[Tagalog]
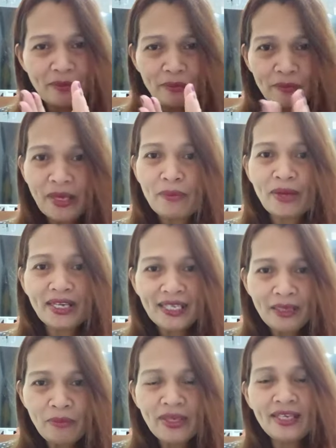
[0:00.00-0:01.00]
may
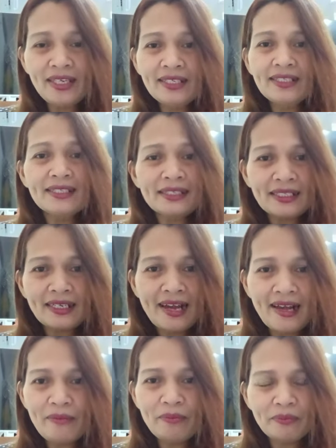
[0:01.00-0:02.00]
pag-ibig ka
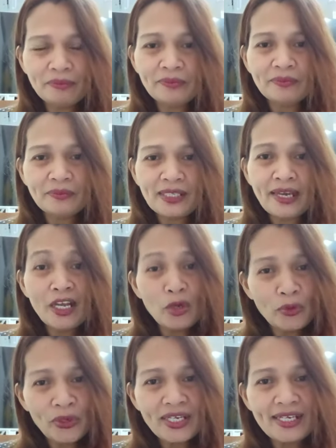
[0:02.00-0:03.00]
kay Lord,
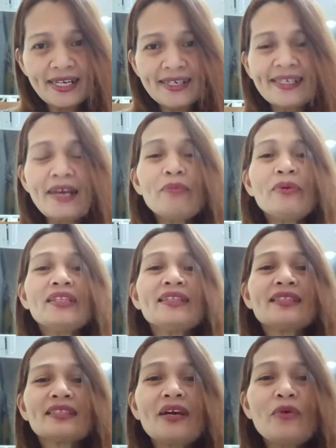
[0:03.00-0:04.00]
dapat
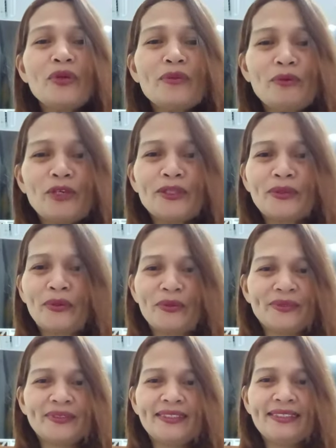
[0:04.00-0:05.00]
gawin mo ito.
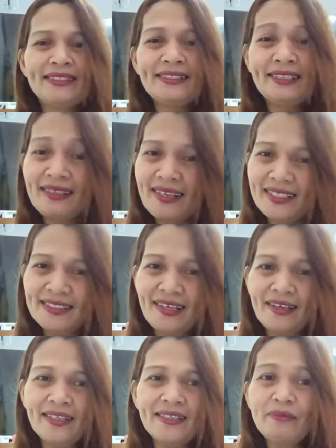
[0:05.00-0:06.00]
Kagaya sa
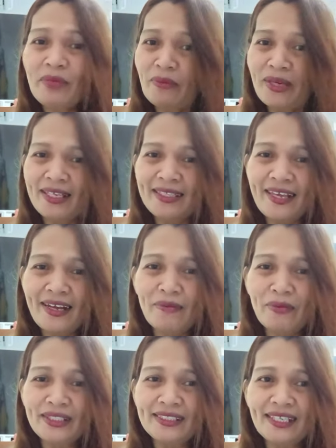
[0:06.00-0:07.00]
akin, may makita ka man
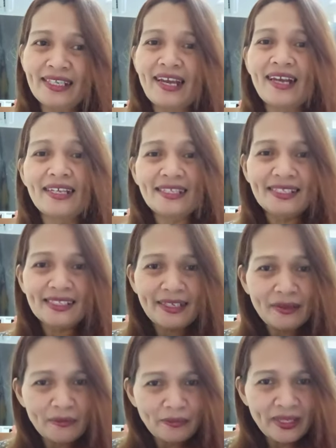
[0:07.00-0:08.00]
dyan na
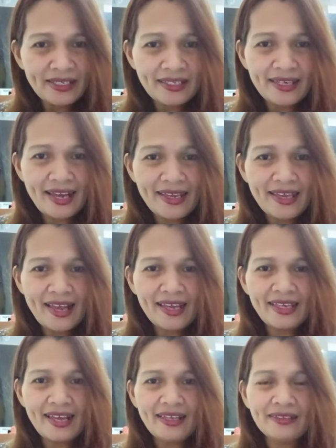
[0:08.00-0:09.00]
hindi ka aya-aya.
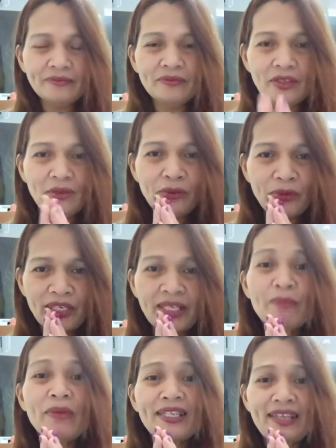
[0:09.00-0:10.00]
Lord,
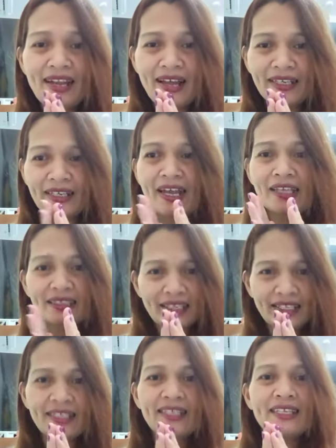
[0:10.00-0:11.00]
ipanalangin natin.
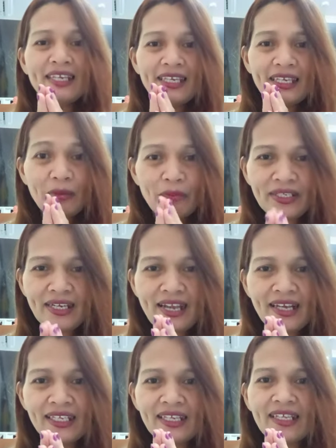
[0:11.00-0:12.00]

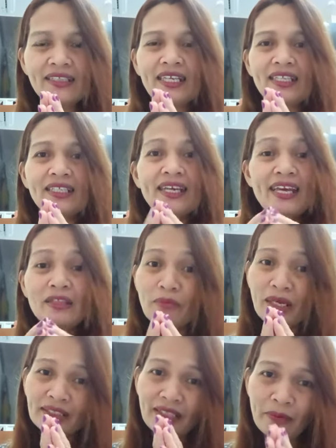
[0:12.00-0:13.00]
Ipanalangin natin. Kahit
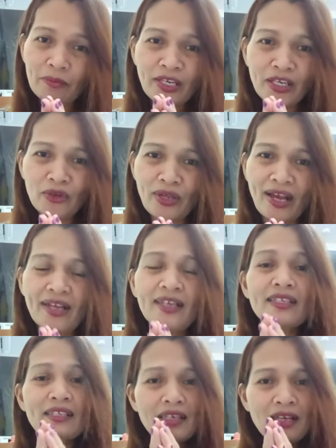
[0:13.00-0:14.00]
mag-type kayo ng,
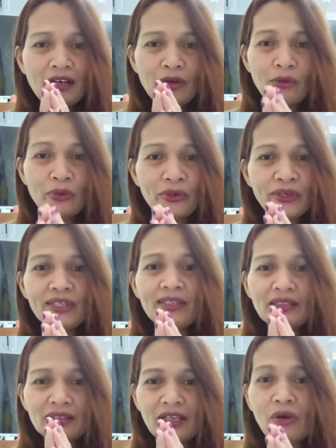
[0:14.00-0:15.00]
Lord,
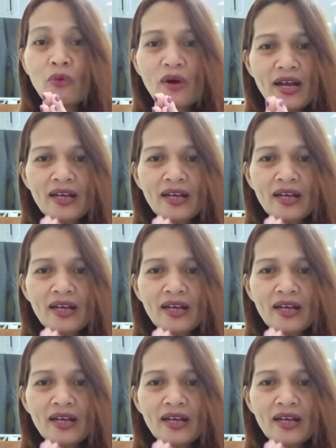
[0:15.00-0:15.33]
nawa,